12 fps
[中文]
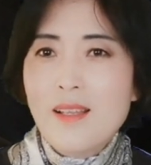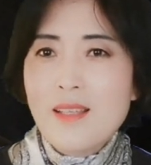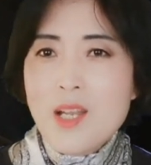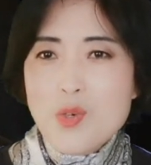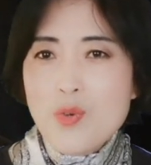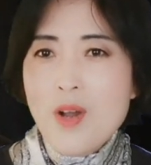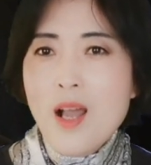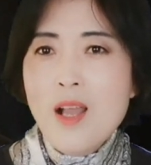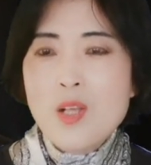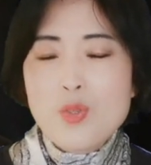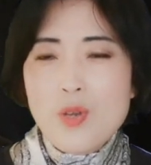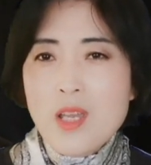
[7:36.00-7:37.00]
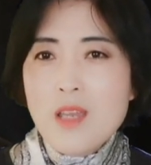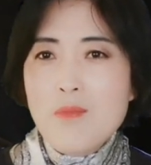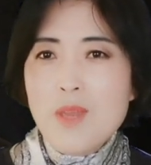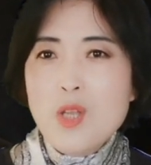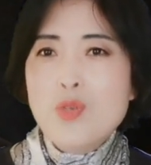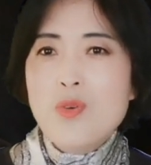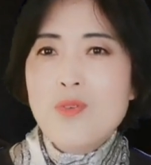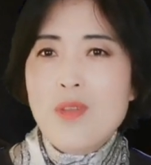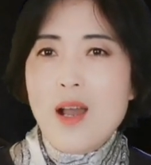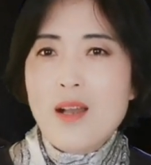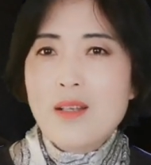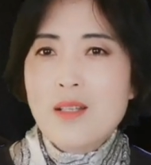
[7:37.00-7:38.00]
他说，所以民众
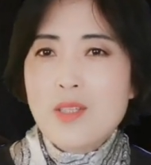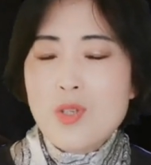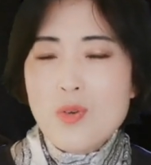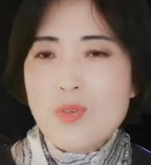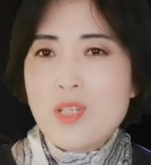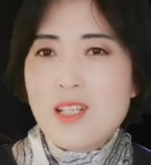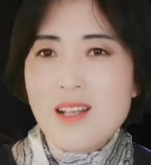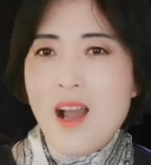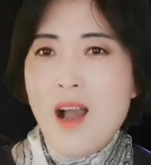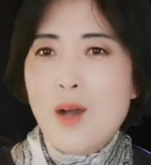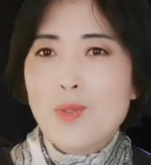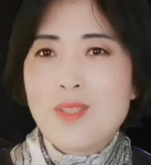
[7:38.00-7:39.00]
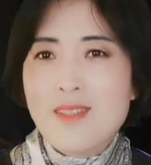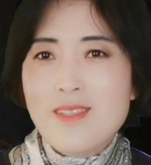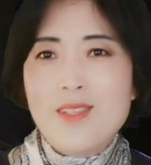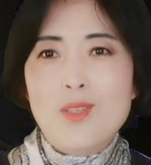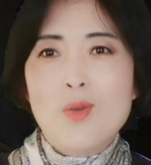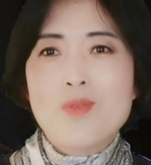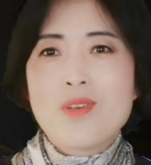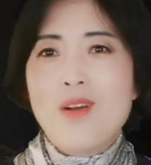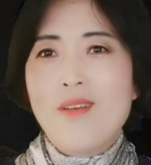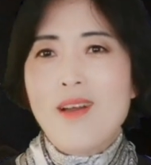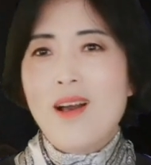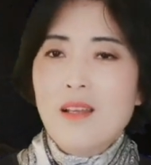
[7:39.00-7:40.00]
呢，就只好自己动
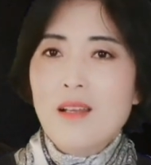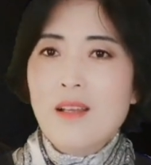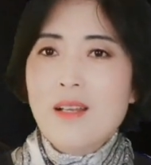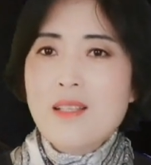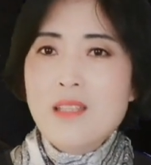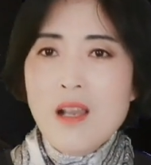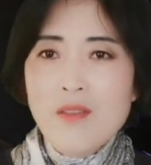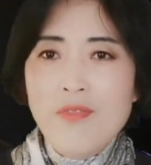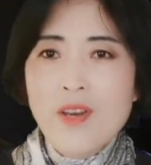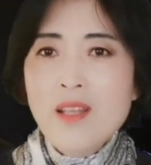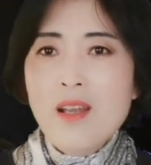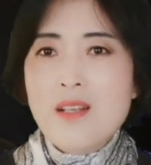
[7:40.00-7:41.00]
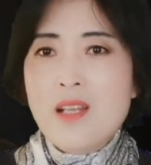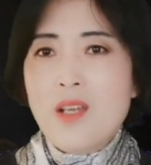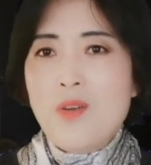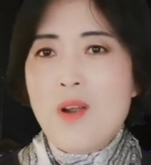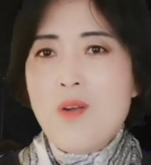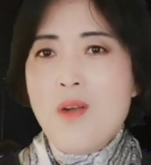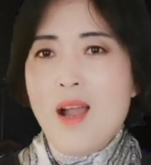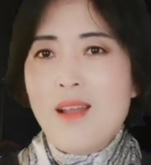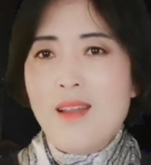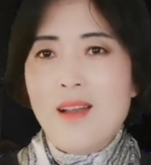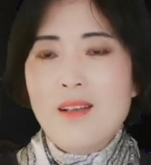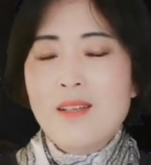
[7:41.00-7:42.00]
手了。江峰的这段话
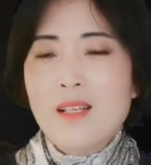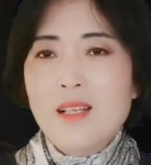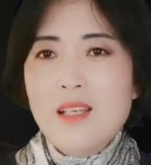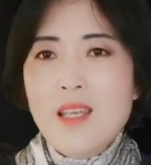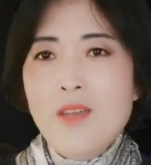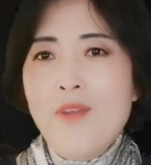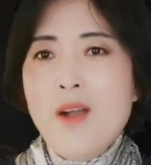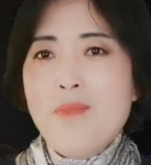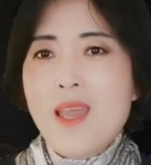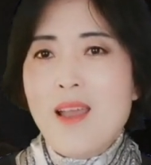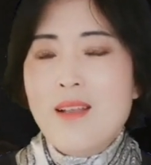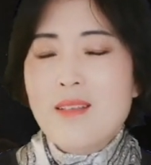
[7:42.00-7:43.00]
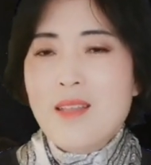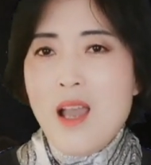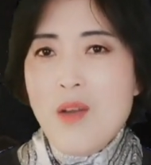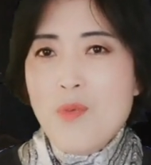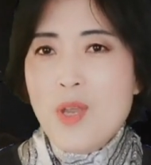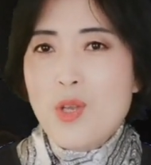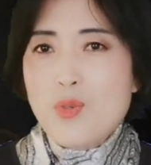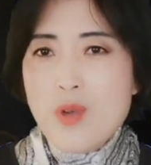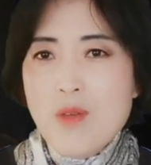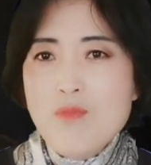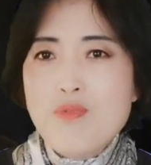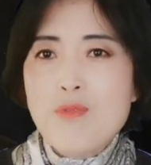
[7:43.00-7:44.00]
呢，一方面他为
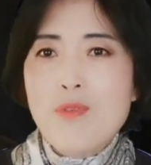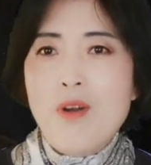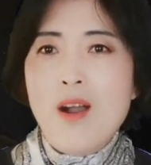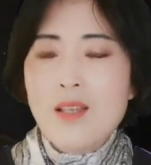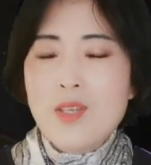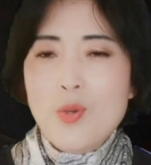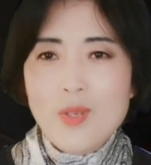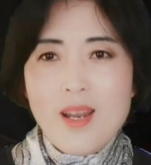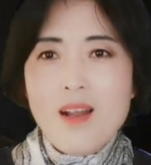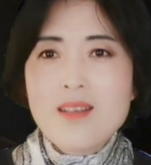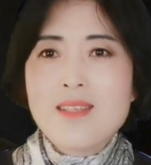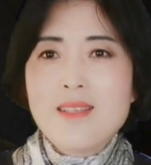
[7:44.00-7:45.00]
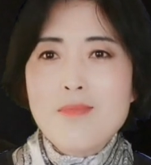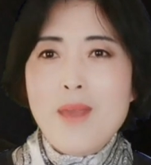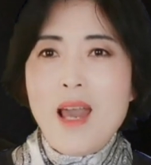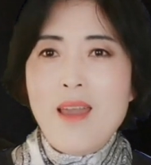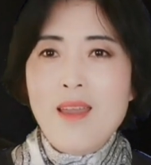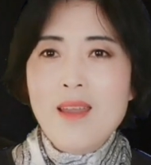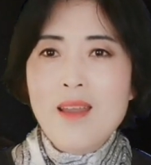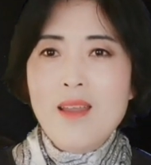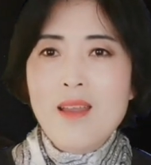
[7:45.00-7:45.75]
川普有点洗白，